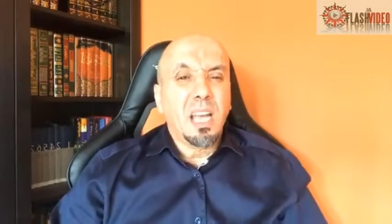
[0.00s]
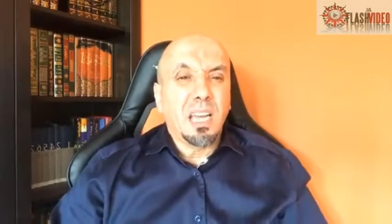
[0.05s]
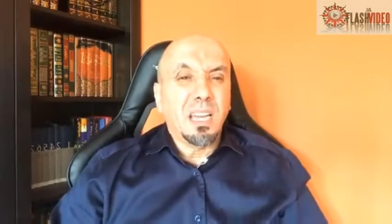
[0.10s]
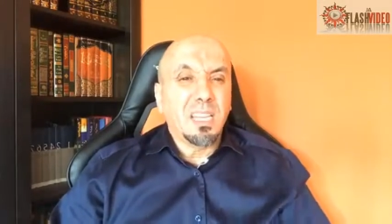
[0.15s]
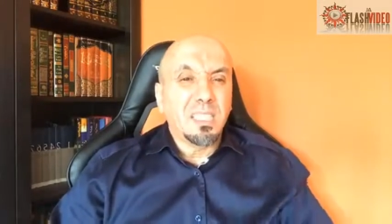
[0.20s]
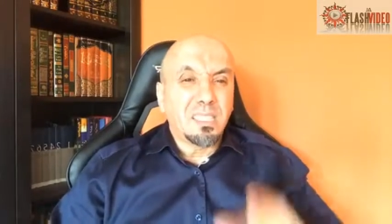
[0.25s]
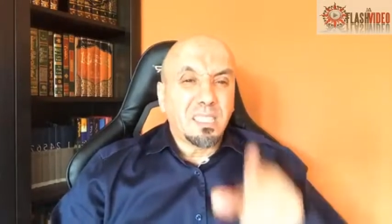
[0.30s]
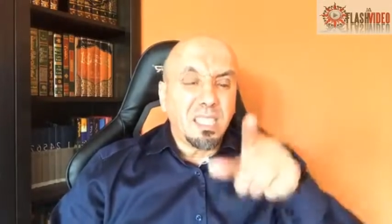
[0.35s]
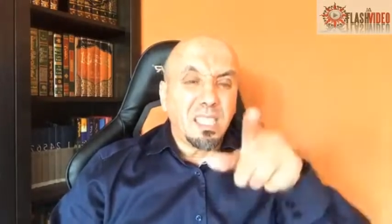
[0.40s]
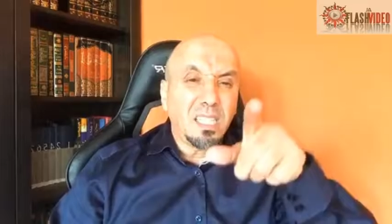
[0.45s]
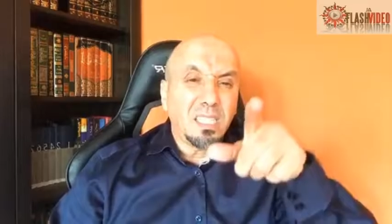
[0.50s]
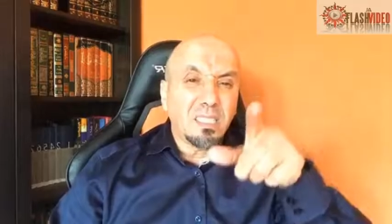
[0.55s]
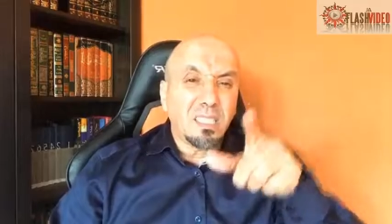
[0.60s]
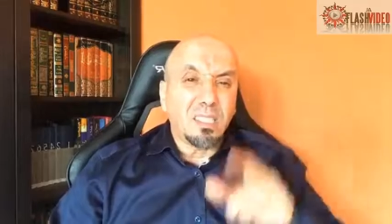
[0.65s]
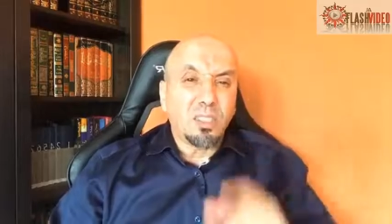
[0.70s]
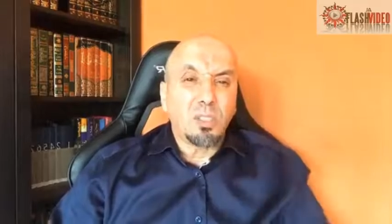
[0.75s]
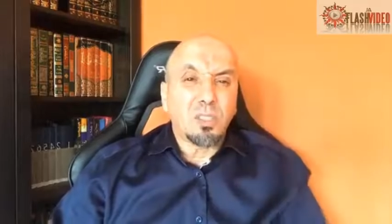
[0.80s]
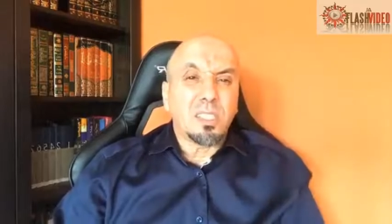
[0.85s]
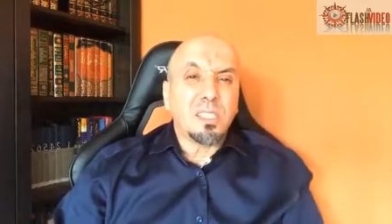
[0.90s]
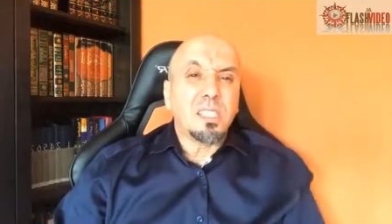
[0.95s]
على انت اللي
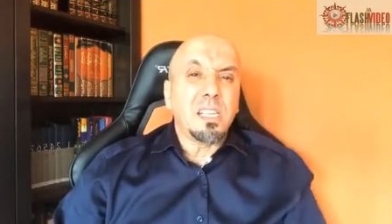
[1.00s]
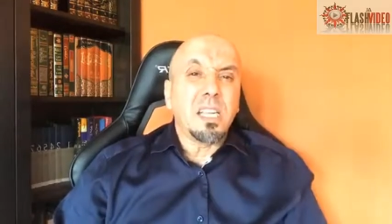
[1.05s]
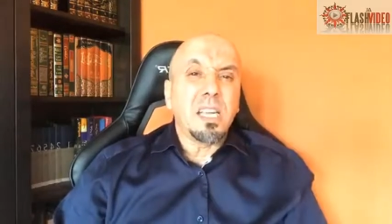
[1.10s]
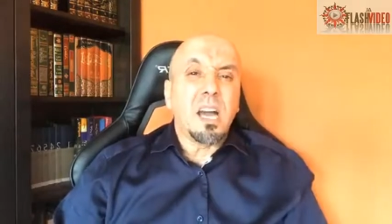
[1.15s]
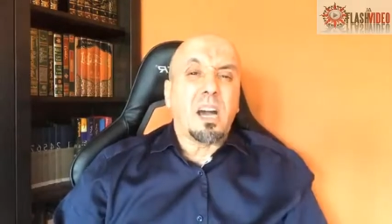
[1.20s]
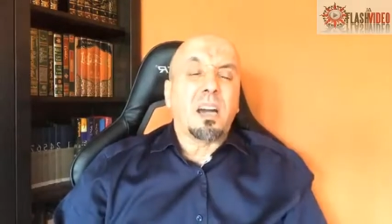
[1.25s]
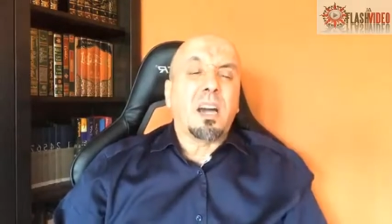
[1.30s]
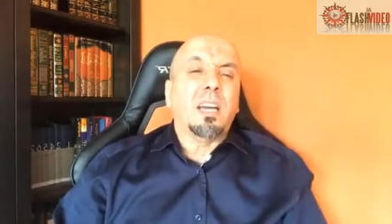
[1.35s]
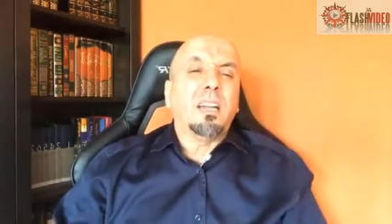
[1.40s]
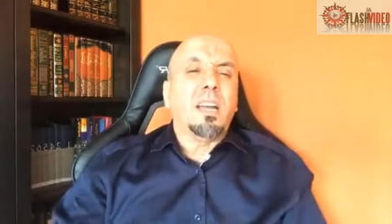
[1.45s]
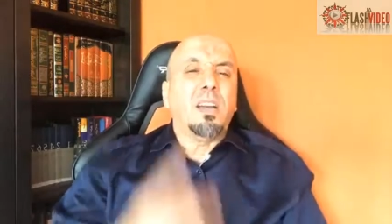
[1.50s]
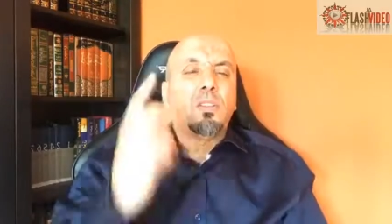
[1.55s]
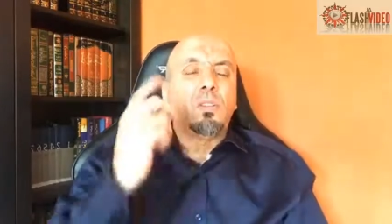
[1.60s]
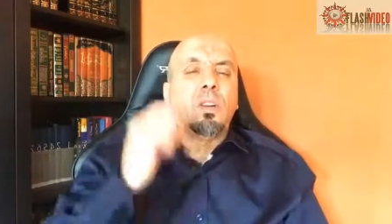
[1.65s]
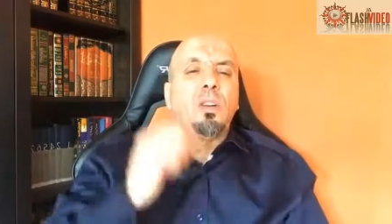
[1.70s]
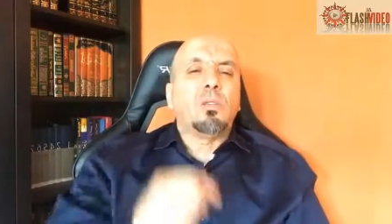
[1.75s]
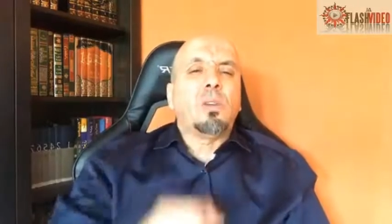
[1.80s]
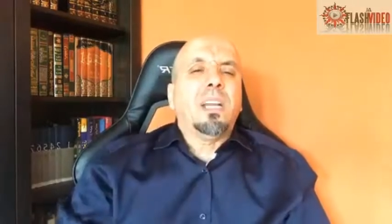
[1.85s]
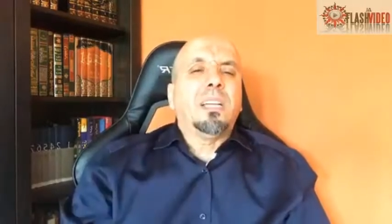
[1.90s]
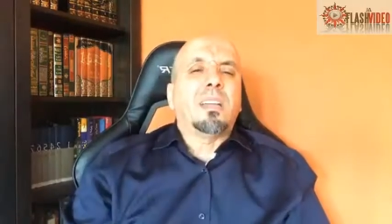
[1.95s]
عندك حسن النيه انا
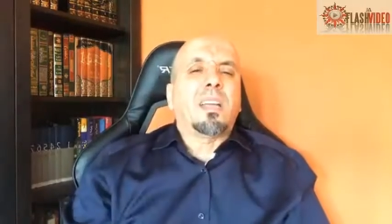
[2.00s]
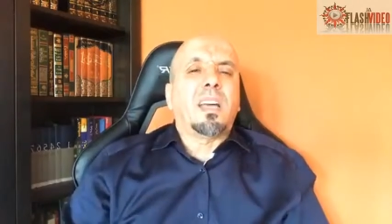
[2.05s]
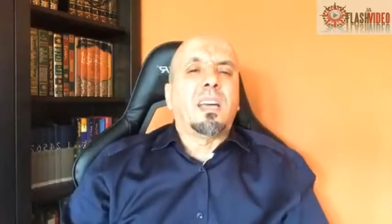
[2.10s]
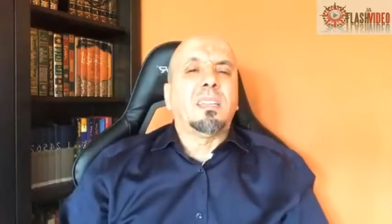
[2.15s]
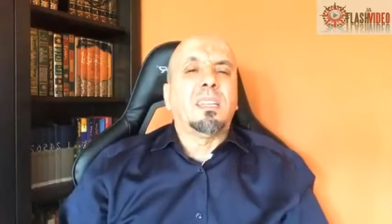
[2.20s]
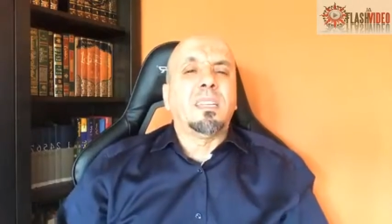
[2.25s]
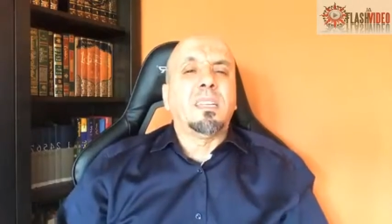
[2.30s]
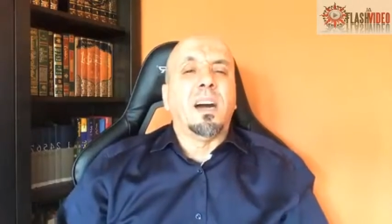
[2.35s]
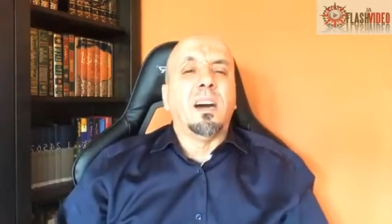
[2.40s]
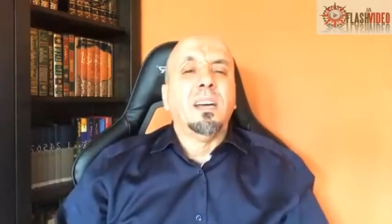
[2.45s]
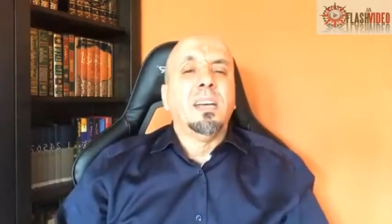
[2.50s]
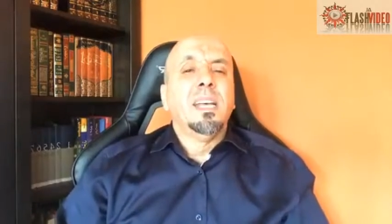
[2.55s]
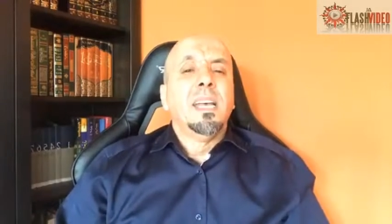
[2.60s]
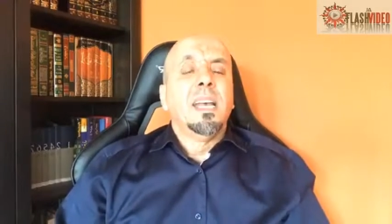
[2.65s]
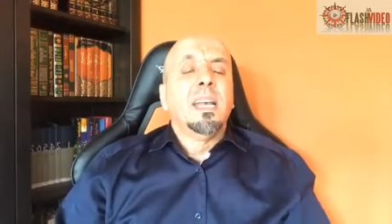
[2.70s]
نقول لك واحد القضيه